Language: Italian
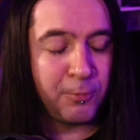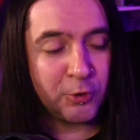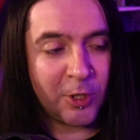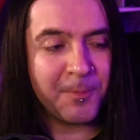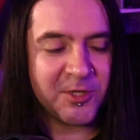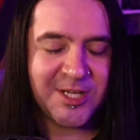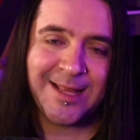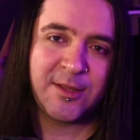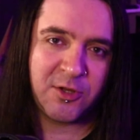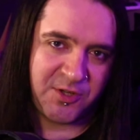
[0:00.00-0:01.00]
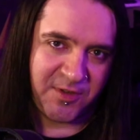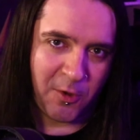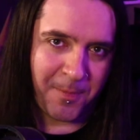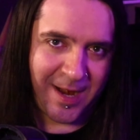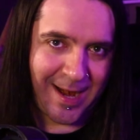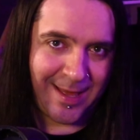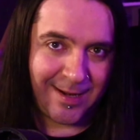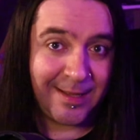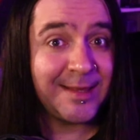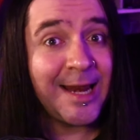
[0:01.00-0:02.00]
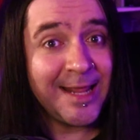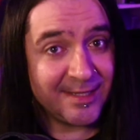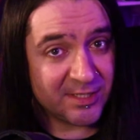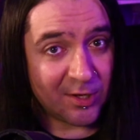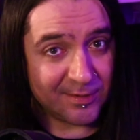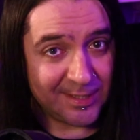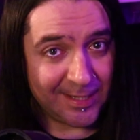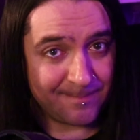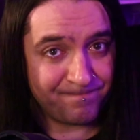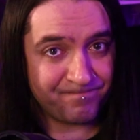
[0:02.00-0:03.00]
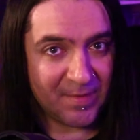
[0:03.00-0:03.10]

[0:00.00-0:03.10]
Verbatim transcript: Purtroppo gente oggi vi devo parlare dell'insonnia